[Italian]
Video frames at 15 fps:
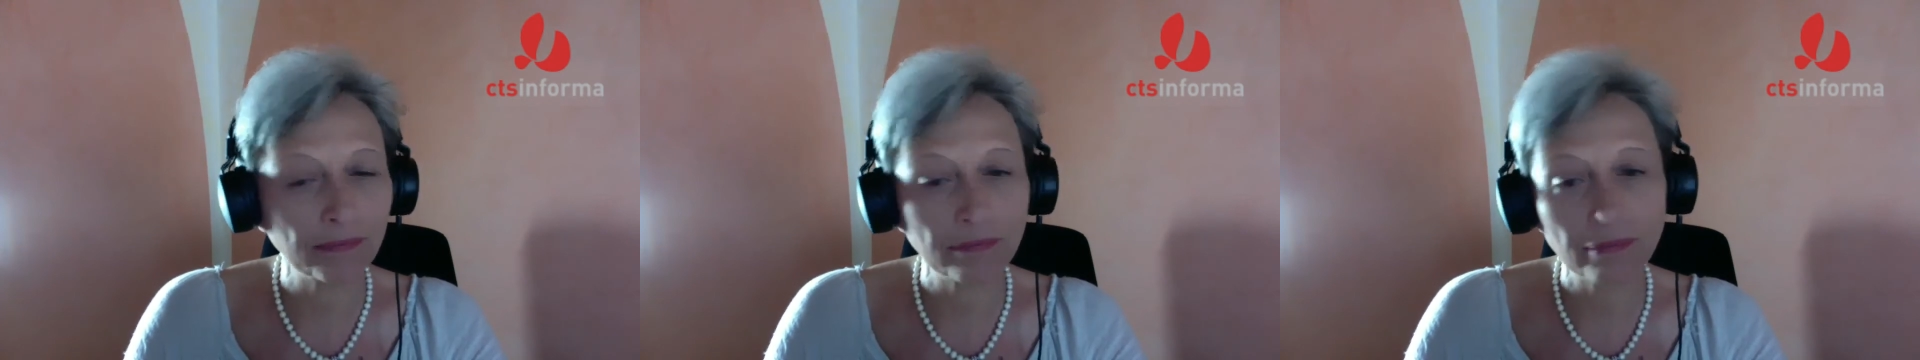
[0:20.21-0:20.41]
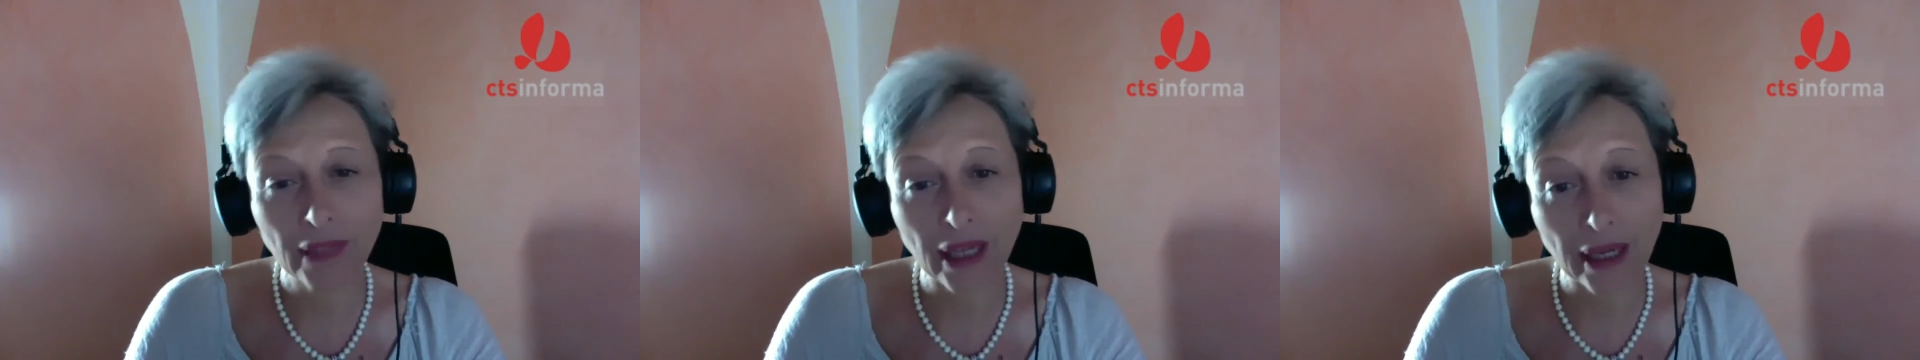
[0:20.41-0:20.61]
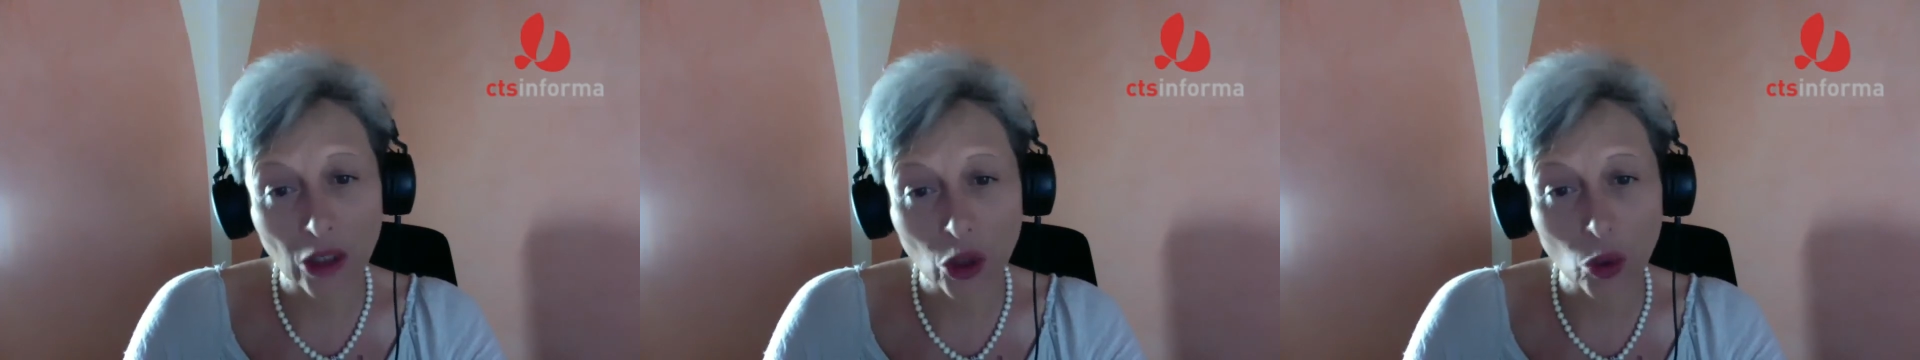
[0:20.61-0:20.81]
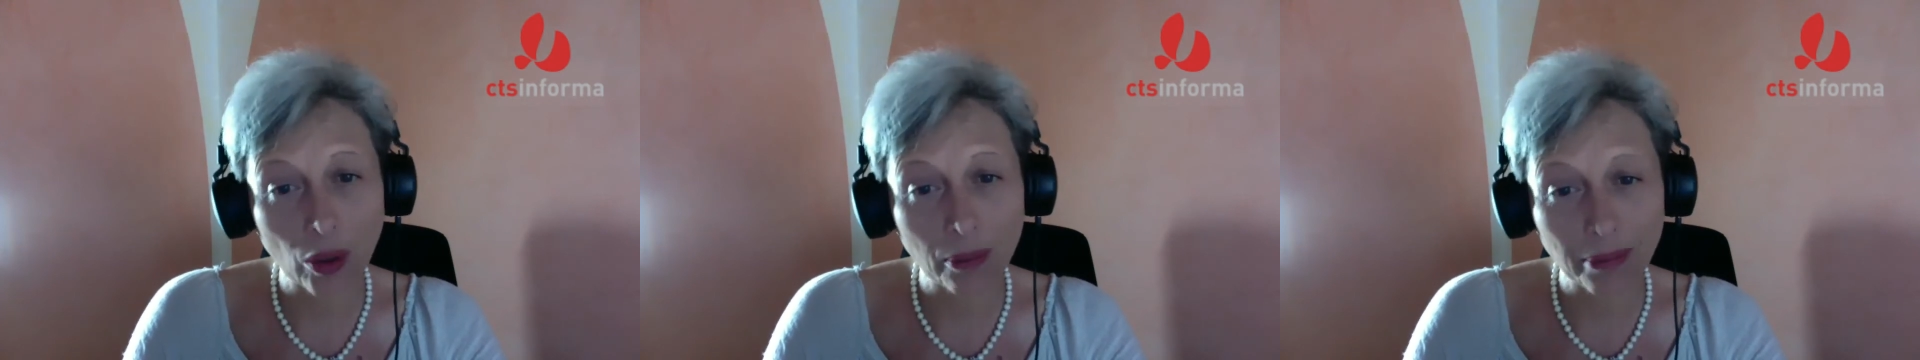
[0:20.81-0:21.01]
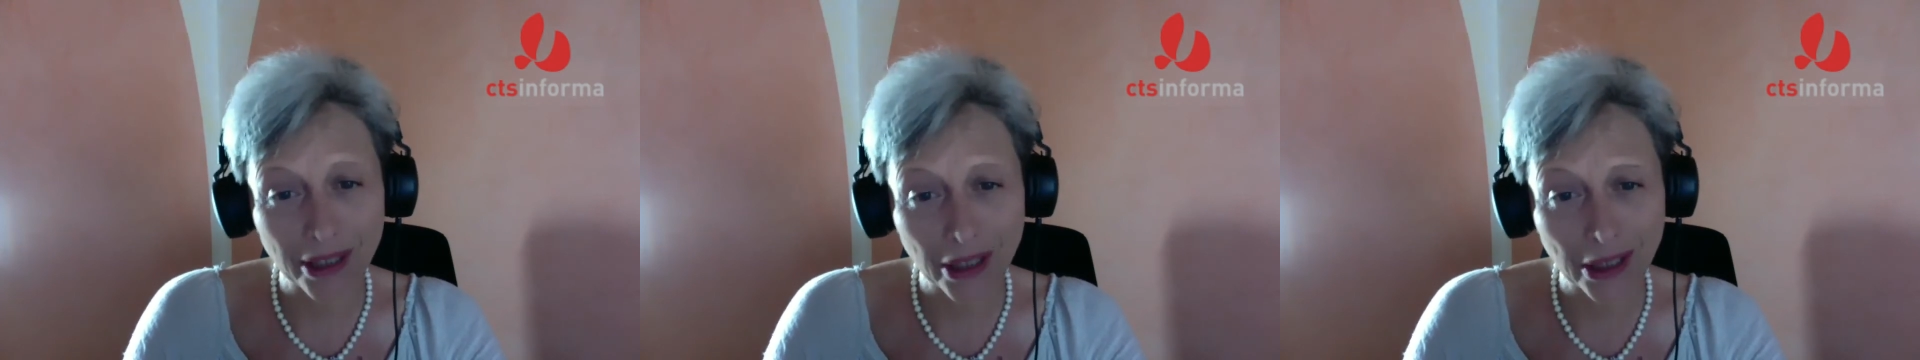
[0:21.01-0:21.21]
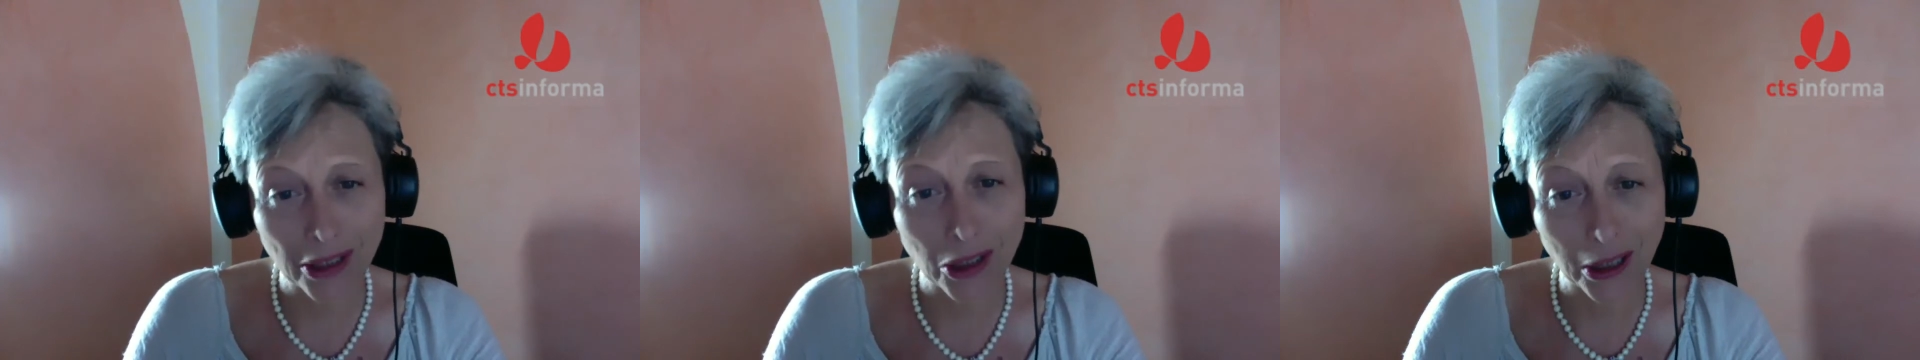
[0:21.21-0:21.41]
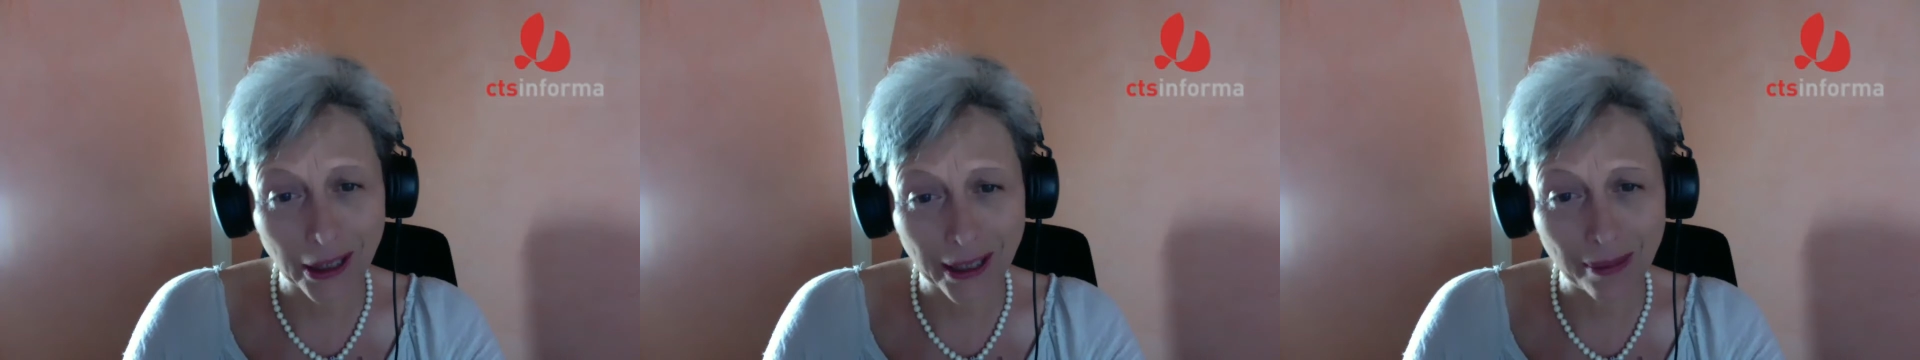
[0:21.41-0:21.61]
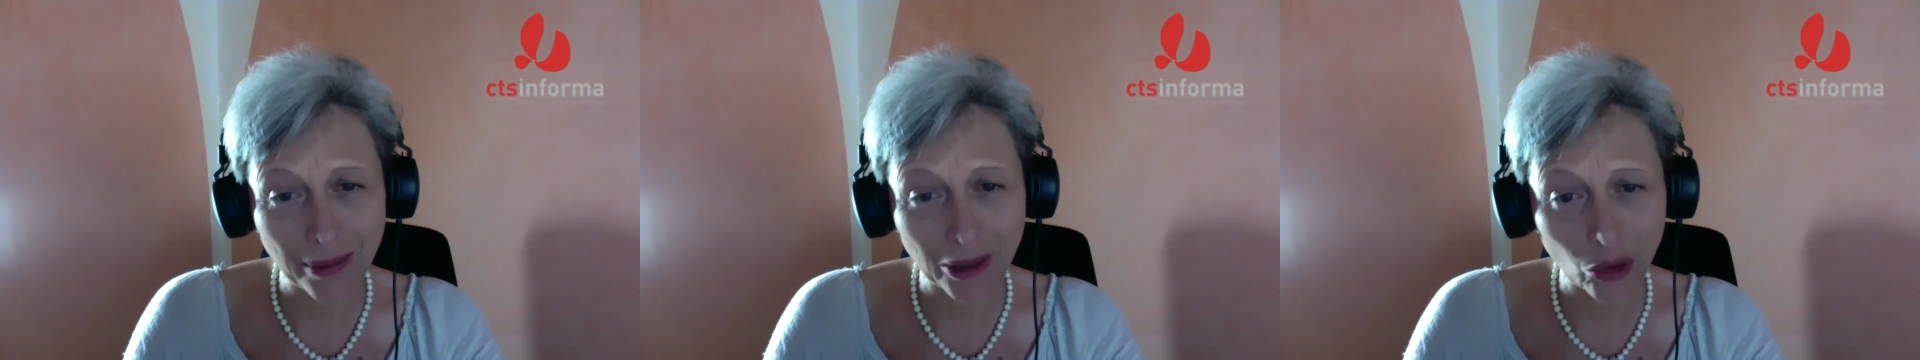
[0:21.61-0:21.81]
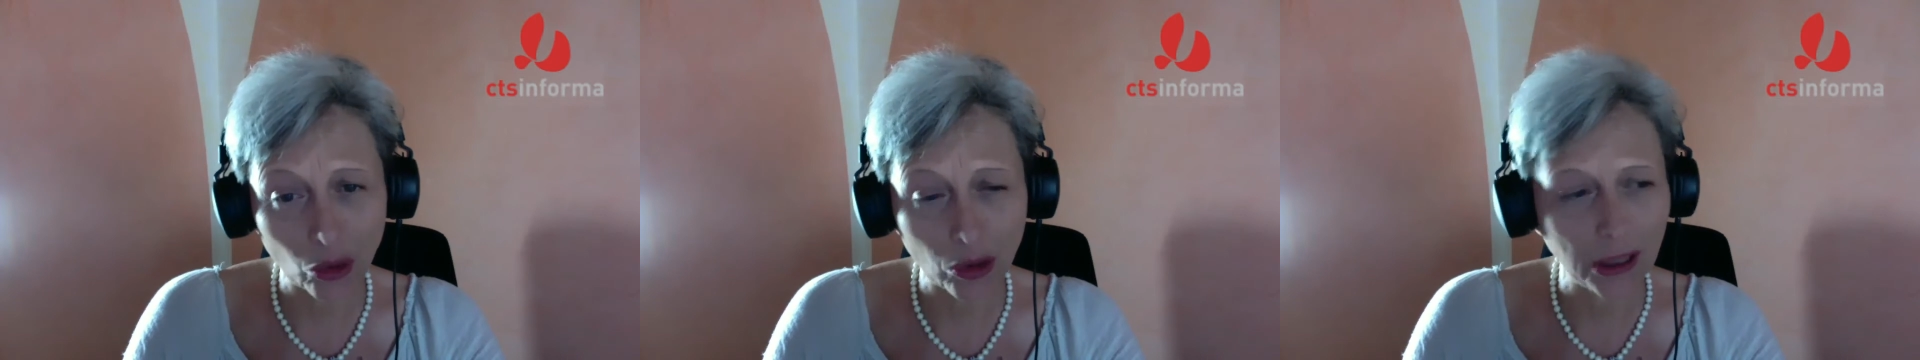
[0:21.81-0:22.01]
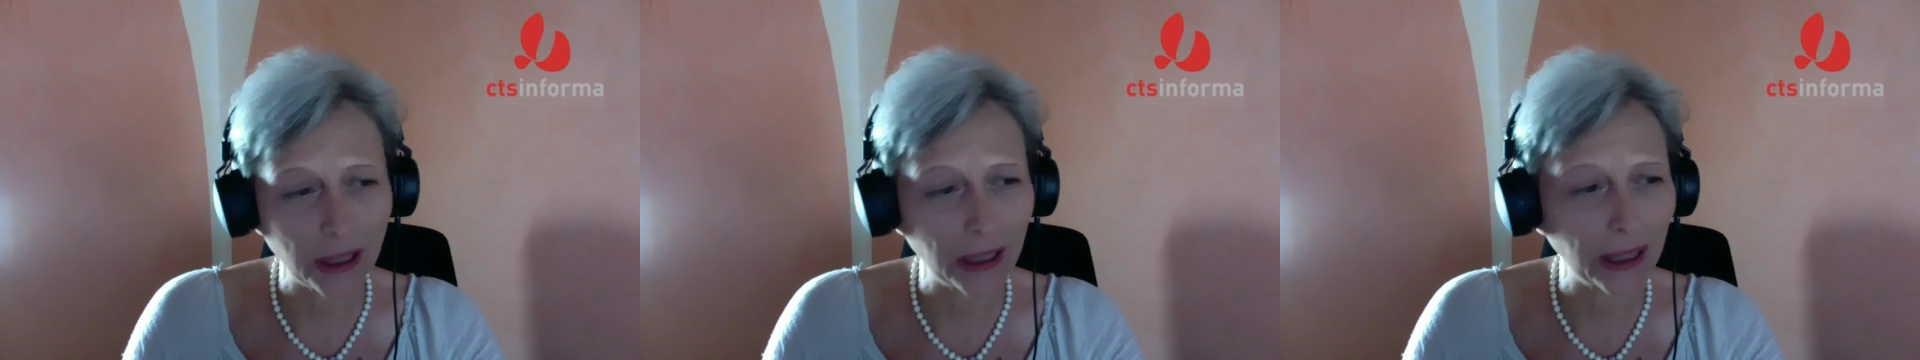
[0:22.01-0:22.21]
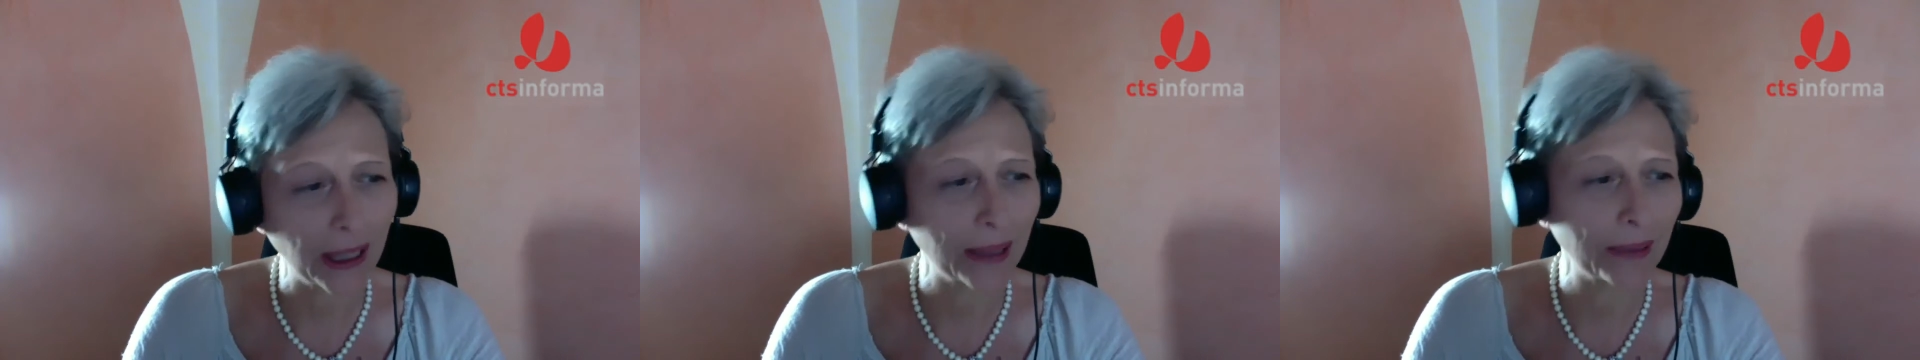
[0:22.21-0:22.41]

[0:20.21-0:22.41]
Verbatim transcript: dalla sua passeggiata mattutina.